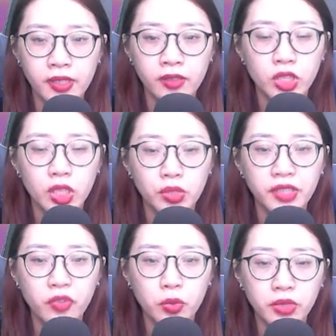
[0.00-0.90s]
Sau khi
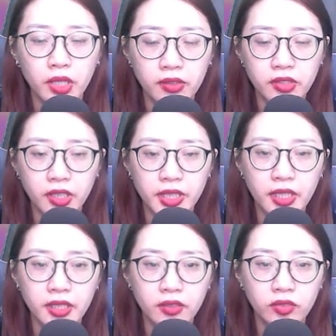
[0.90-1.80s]
Phùng Tĩnh rời
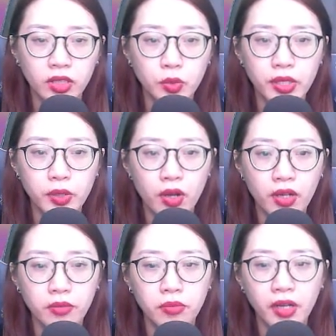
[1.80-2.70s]
đi, tưởng Nguyên
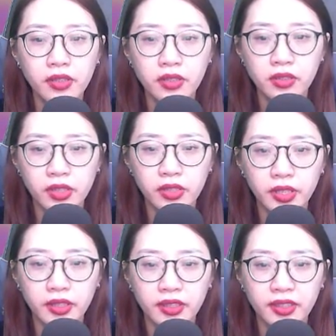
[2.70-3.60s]
Quân mới cười cười.